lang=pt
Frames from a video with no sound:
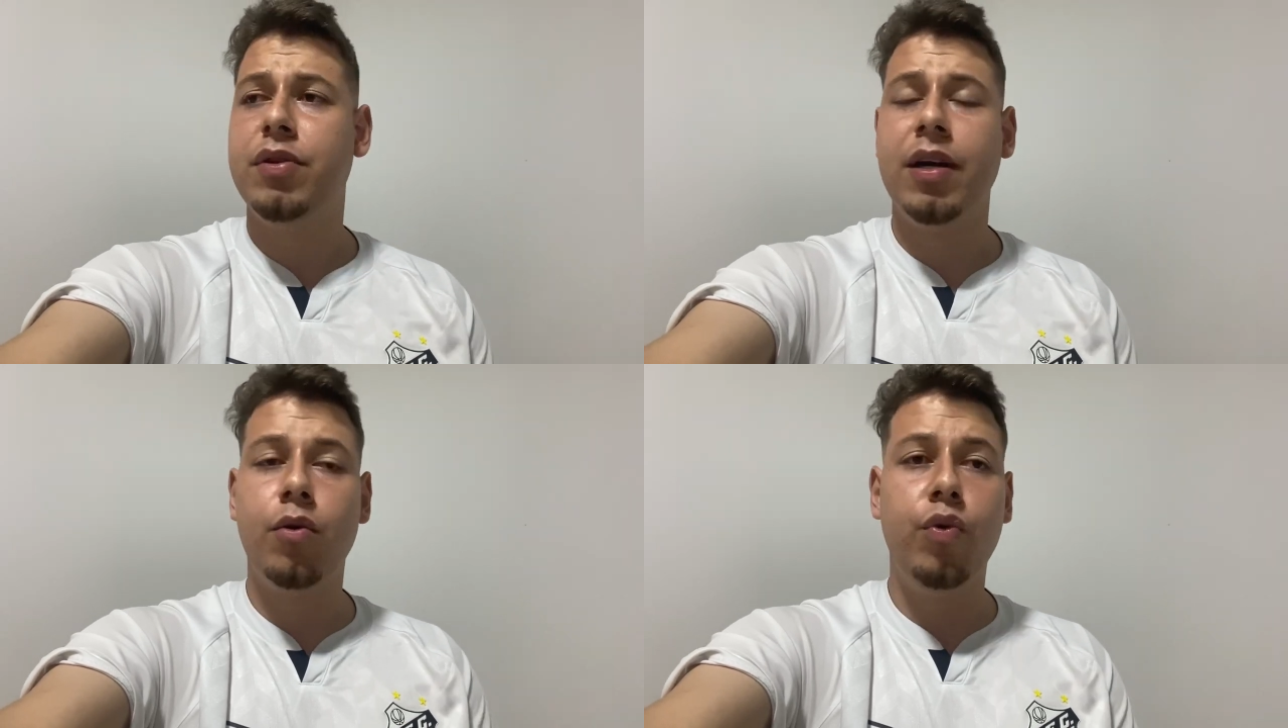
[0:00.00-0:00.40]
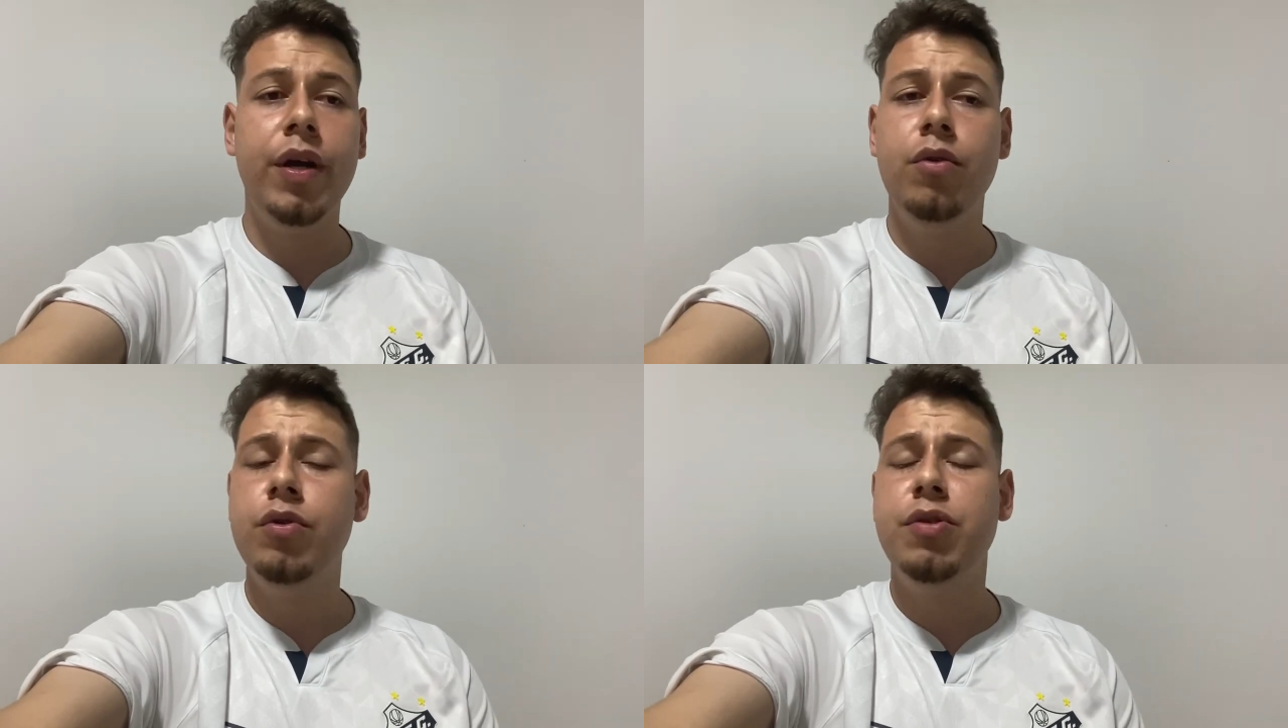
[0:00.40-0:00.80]

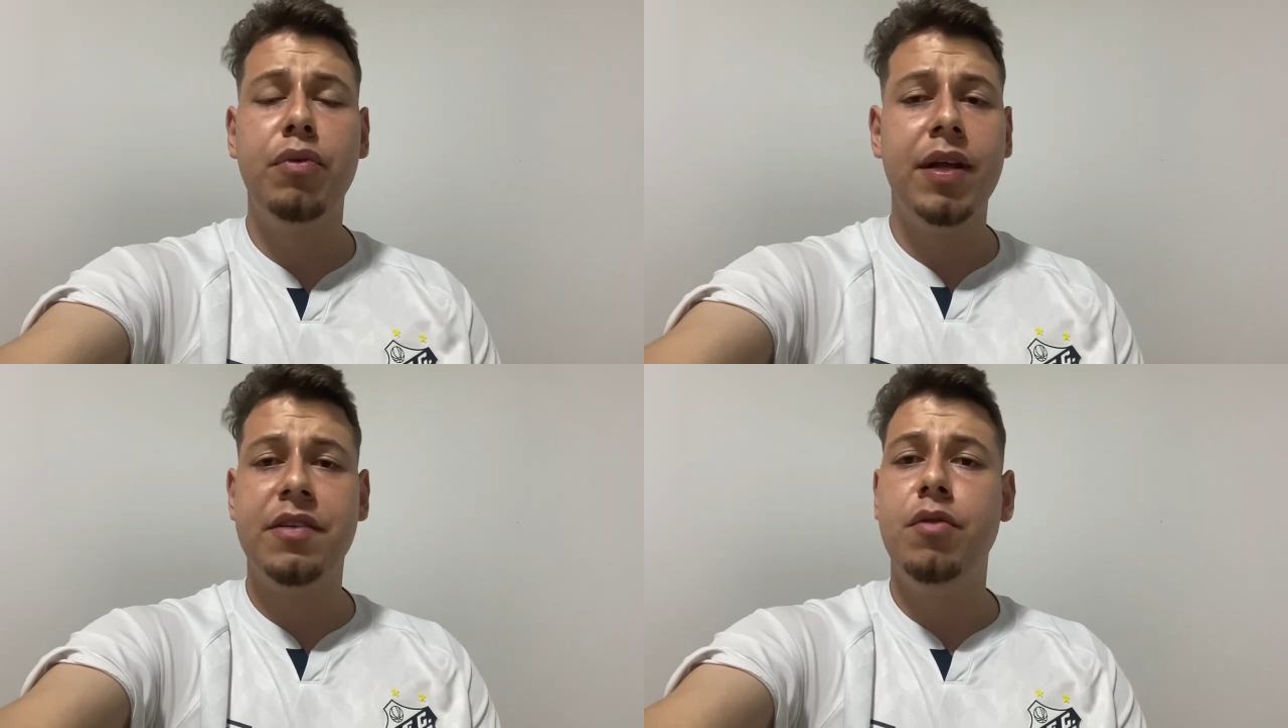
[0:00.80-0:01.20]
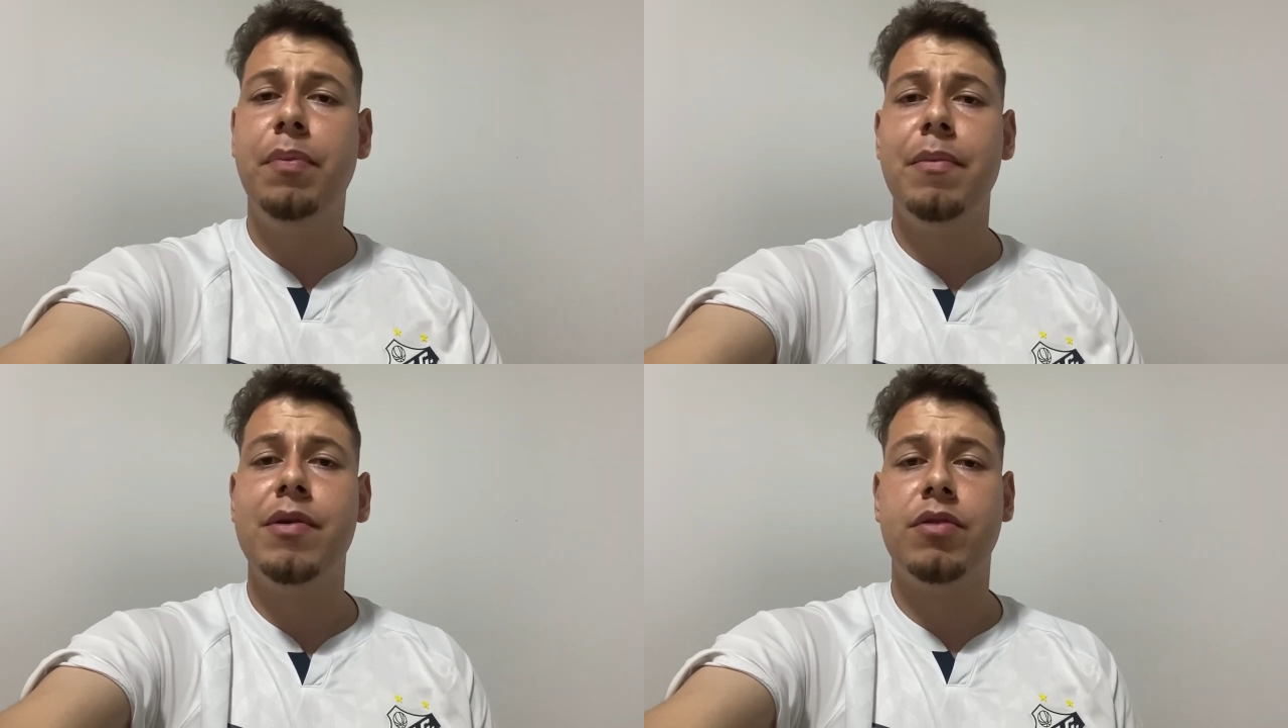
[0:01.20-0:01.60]
tranquilo, último lance do
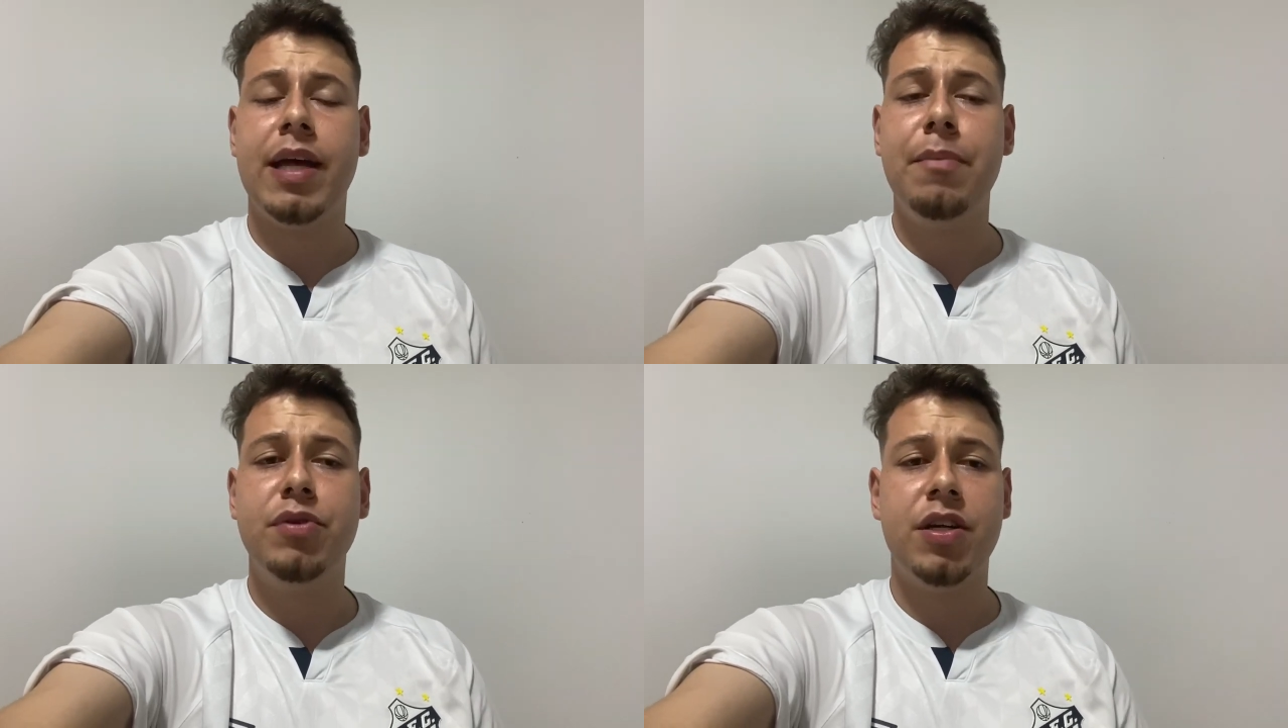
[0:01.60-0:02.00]
primeiro tempo,